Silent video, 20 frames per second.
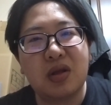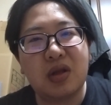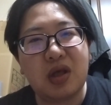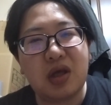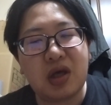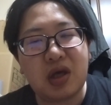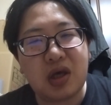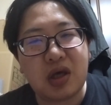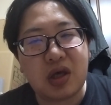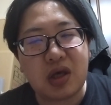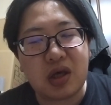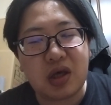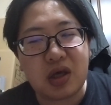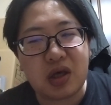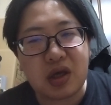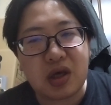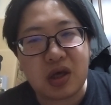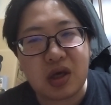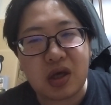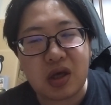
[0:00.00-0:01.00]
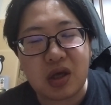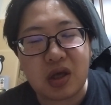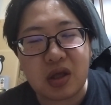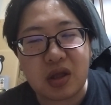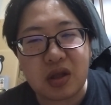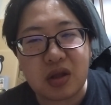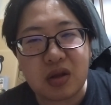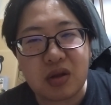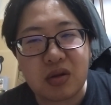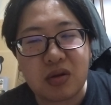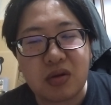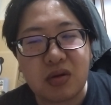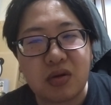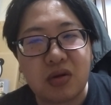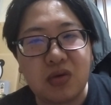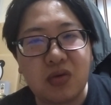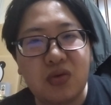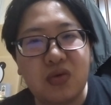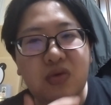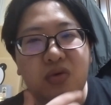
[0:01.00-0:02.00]
で、
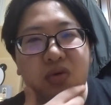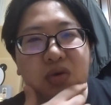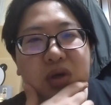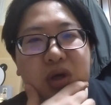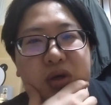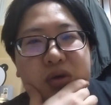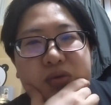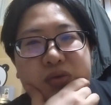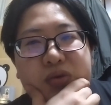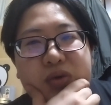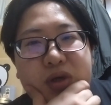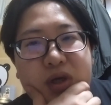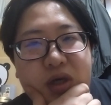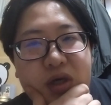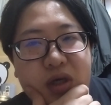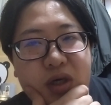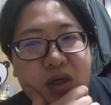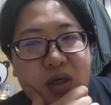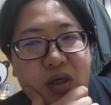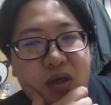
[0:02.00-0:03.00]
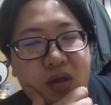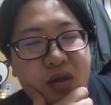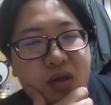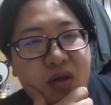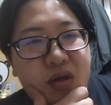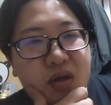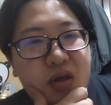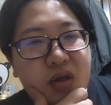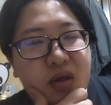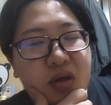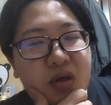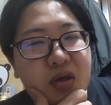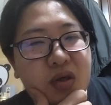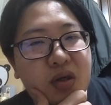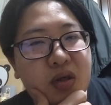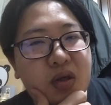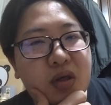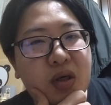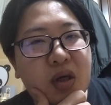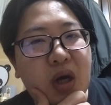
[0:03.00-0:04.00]
よくあるのが、
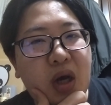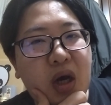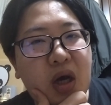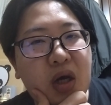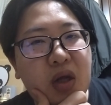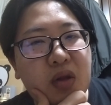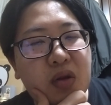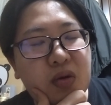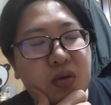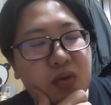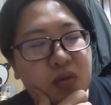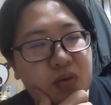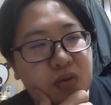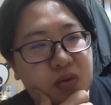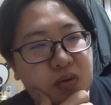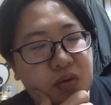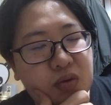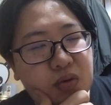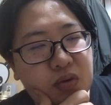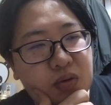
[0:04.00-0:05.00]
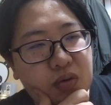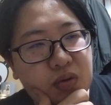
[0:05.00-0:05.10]
あの